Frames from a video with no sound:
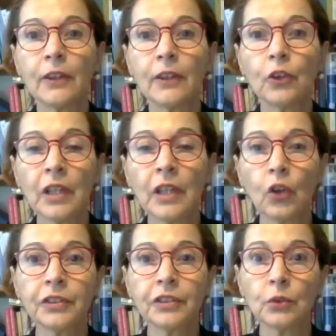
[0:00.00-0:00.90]
en donde
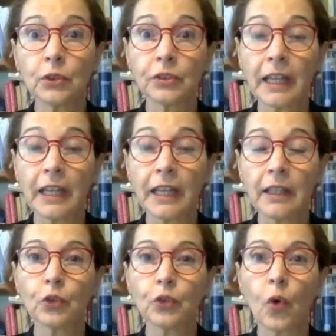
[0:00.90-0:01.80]
dos de nuestros
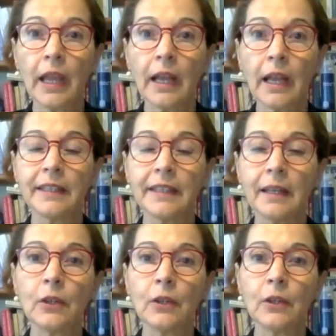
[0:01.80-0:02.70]
queridos colegas
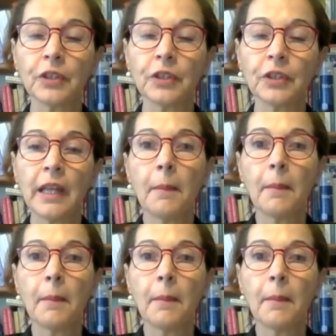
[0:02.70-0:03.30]
y amigos